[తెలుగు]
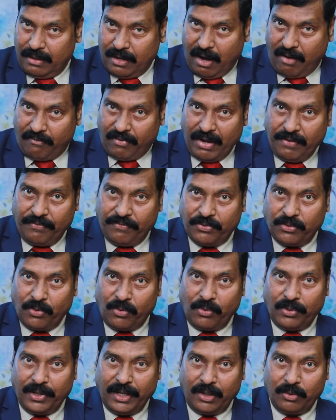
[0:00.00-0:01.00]
నా వైఫ్తో
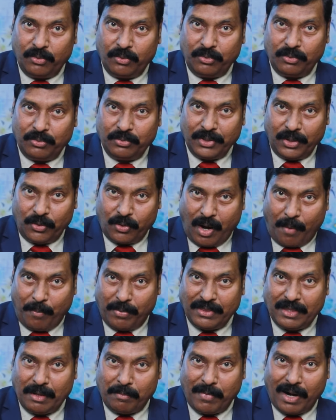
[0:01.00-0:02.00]
నేను ఈ ఒక
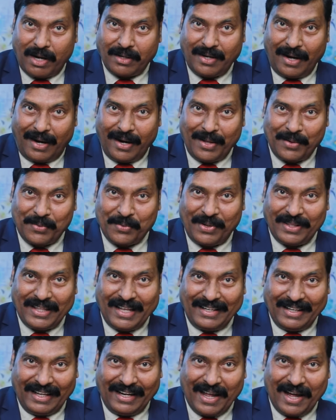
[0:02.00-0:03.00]
అబద్ధం మాట్లాడాను
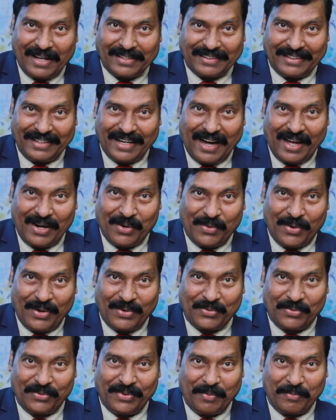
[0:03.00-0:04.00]
దాన్ని ఎలా చేయాలో
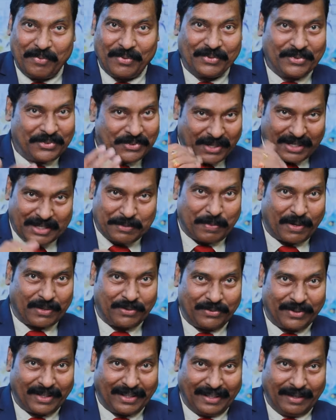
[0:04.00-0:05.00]
అనుకున్నప్పుడు స్ట్రెస్
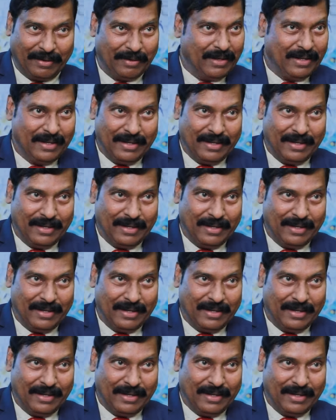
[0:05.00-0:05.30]
పడుతుంటుంది